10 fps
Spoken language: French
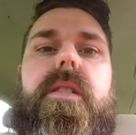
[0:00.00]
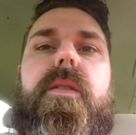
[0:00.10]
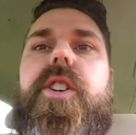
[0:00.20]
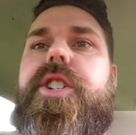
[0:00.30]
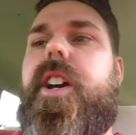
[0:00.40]
on
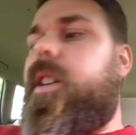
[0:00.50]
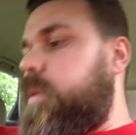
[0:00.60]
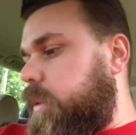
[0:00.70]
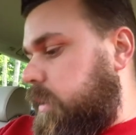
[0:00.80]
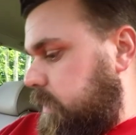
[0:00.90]
va gérer le
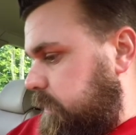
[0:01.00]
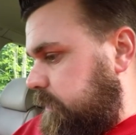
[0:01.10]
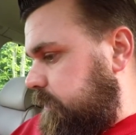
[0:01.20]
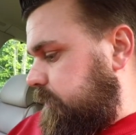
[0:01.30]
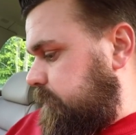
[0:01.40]
truc.
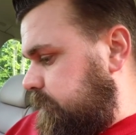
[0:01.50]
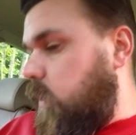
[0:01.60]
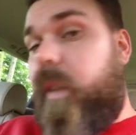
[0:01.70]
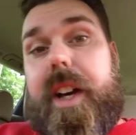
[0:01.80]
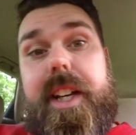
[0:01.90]

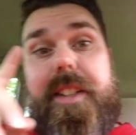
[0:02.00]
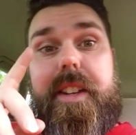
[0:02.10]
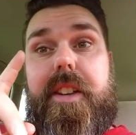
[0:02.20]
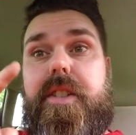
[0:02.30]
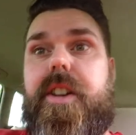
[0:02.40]
On va
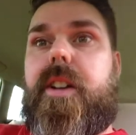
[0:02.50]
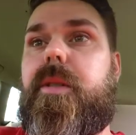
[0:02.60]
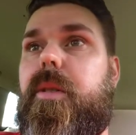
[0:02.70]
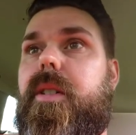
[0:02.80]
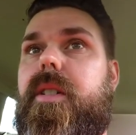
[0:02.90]
essayer de gérer le
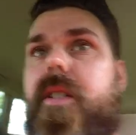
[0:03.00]
truc.